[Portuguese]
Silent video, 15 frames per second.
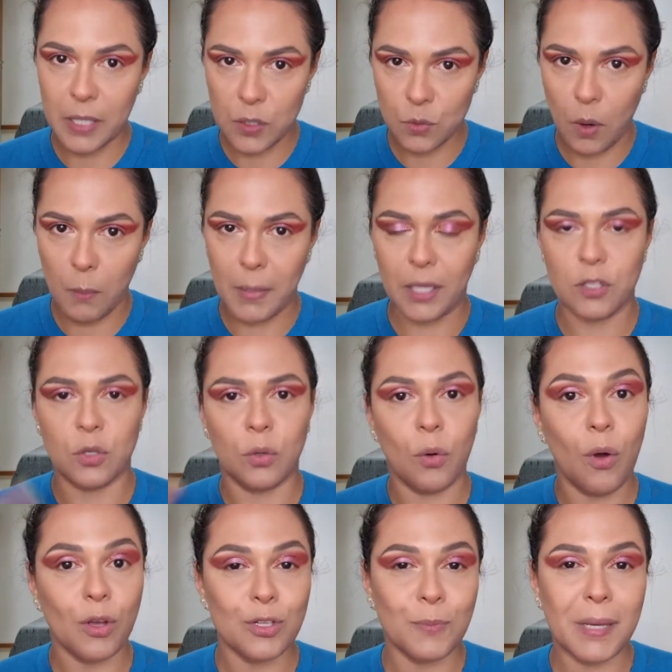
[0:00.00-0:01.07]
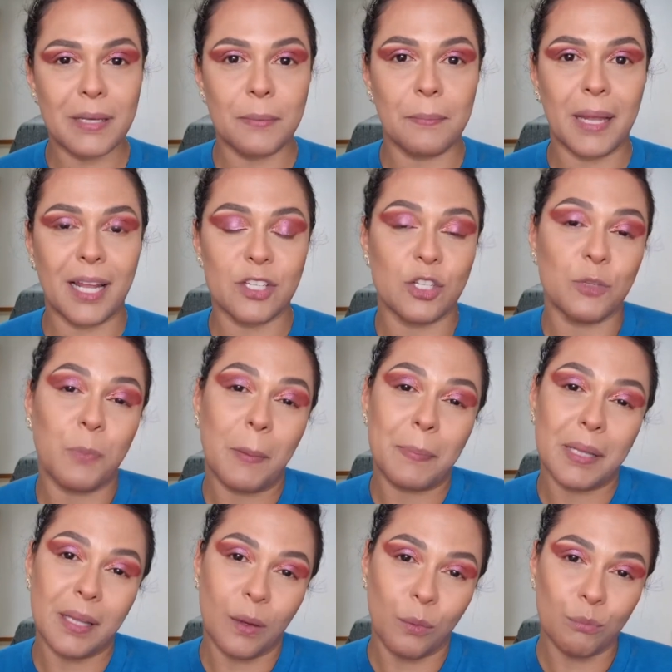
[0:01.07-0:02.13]
pessoalmente. Eu não gosto de embalagem de
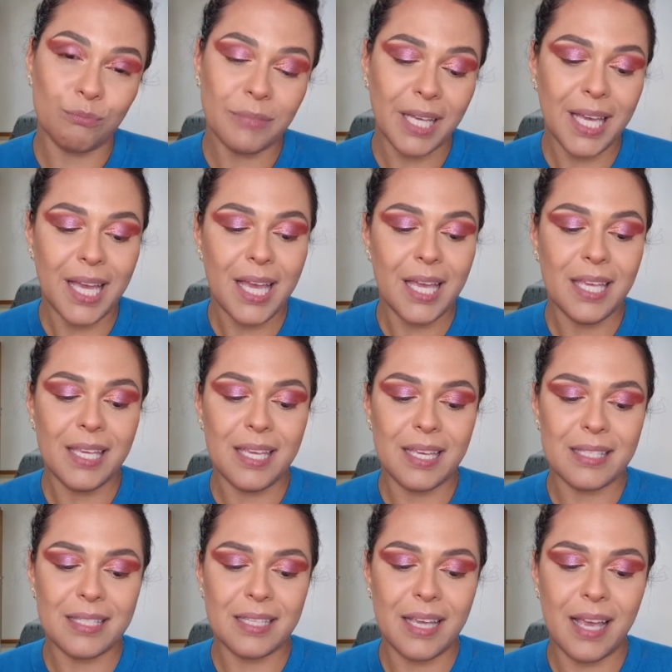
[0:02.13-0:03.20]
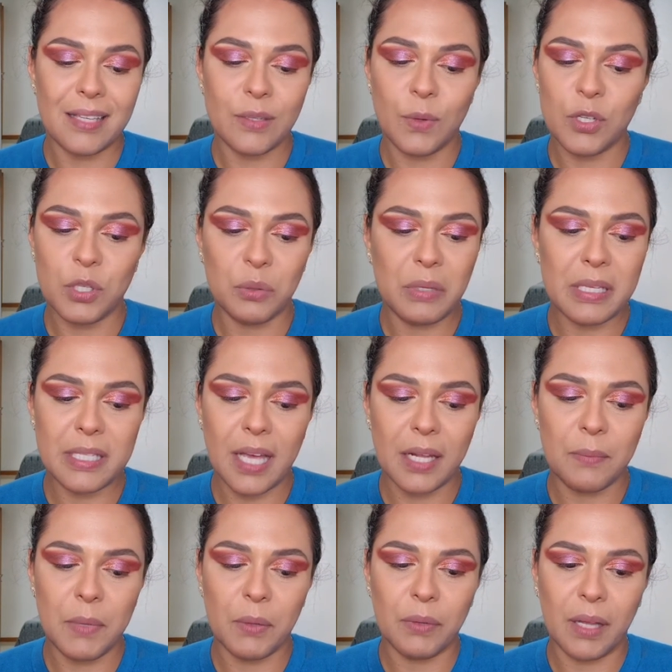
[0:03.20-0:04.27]
papelão. E assim, essa eu achei o
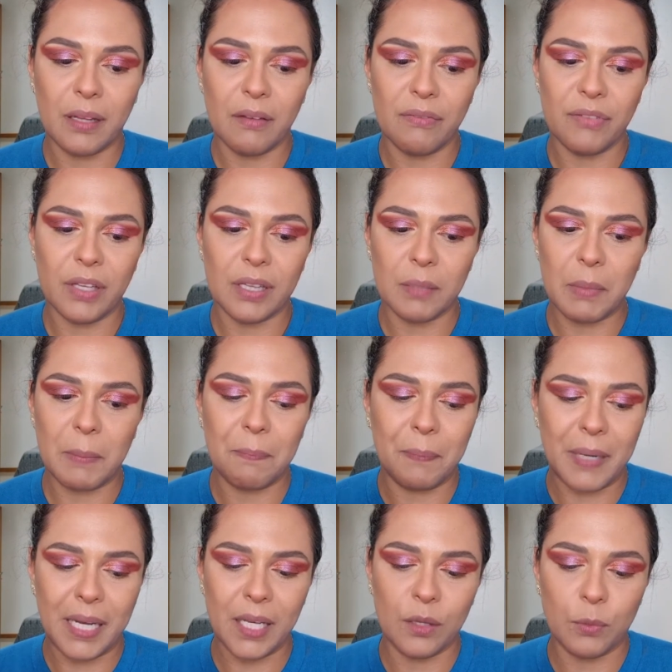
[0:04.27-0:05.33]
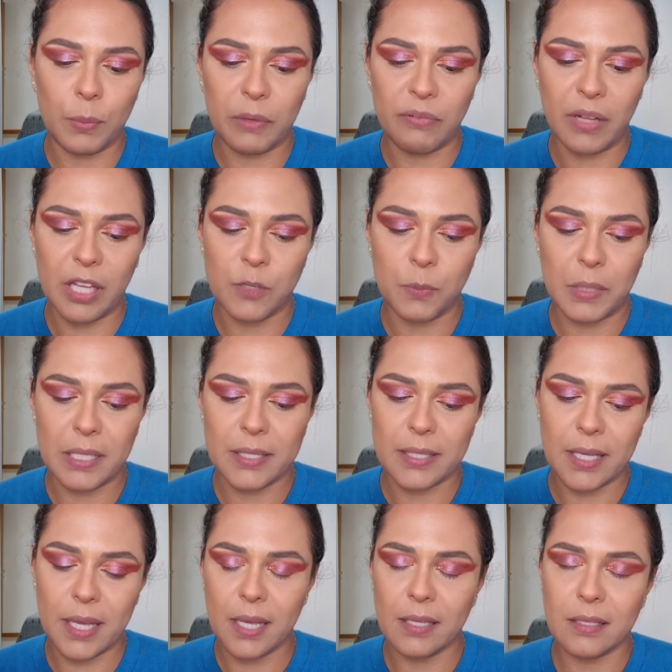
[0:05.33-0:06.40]
design meio nada a ver também. Preto, pra falar de
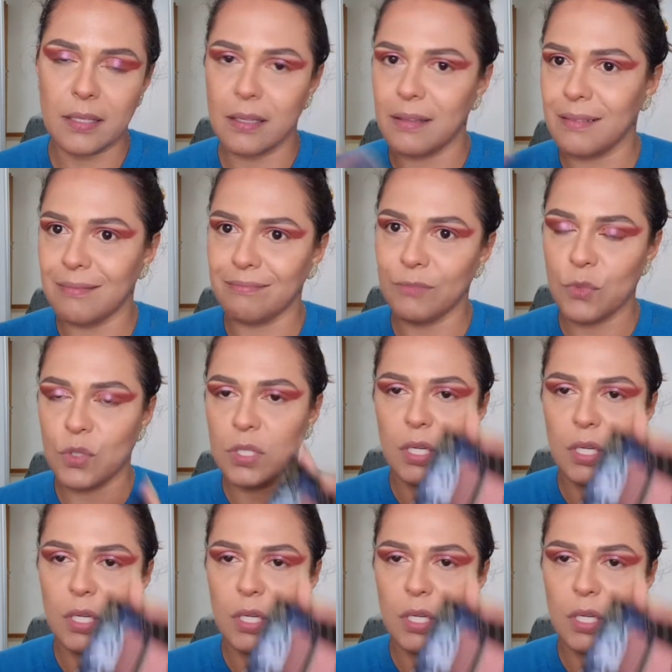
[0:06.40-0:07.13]
princesa, não